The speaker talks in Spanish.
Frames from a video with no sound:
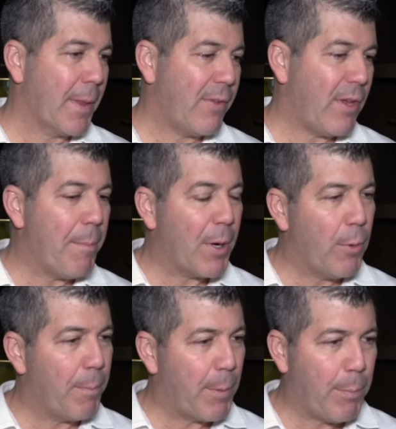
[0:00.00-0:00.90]
siempre
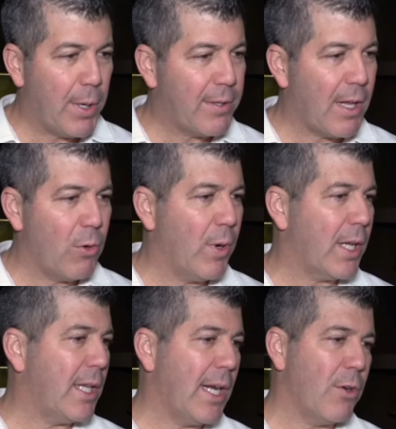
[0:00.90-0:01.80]
con propuesta,
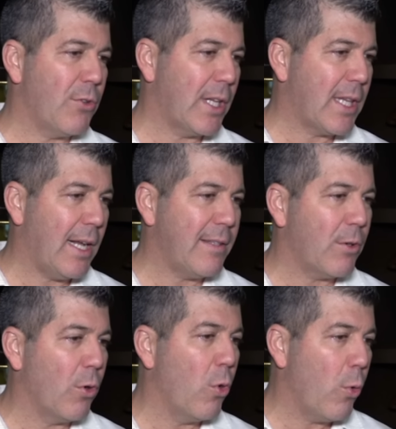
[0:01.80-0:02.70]
nunca tirándose atrás y
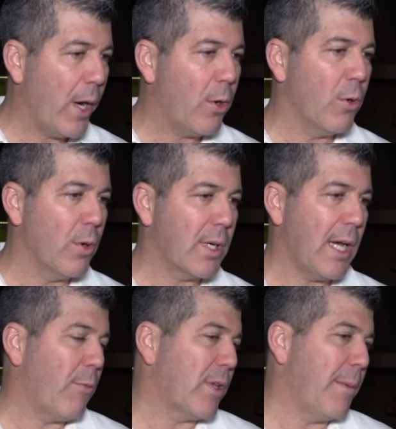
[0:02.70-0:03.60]
con juego que
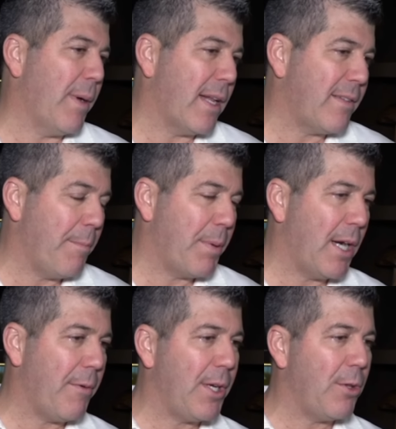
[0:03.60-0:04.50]
a Guatemala siempre
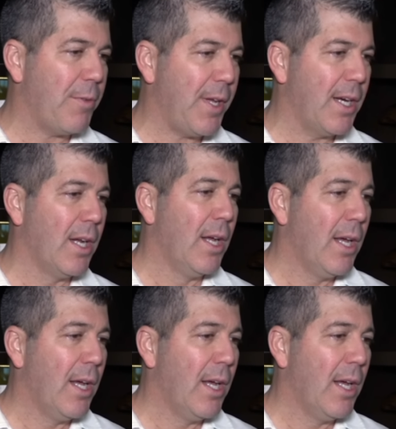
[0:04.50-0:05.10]
le ha venido bien,